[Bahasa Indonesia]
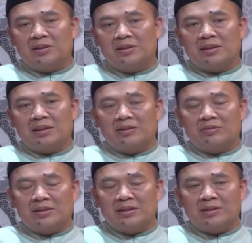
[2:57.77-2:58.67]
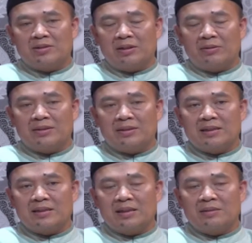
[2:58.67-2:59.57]
Selanjutnya salawat
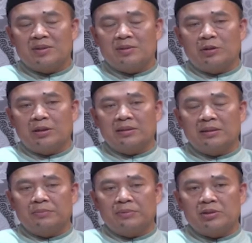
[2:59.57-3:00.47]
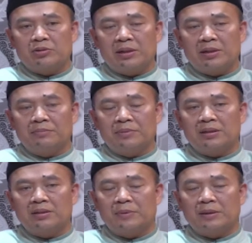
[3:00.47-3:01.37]
serta salam semoga tetap tercurah limpah
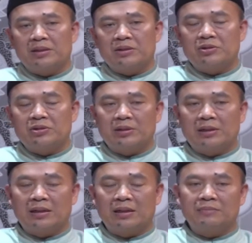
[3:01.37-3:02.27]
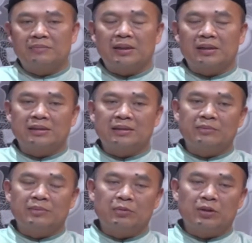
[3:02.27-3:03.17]
kepada junjungan alam Kangjeng
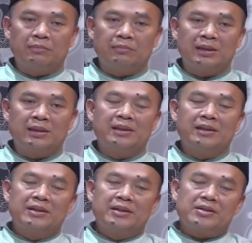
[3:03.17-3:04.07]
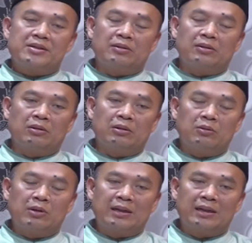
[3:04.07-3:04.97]
Nabi Muhammad sallallahu
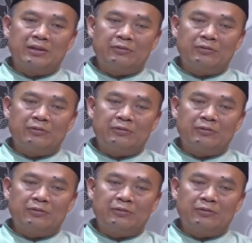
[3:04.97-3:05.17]
alaihi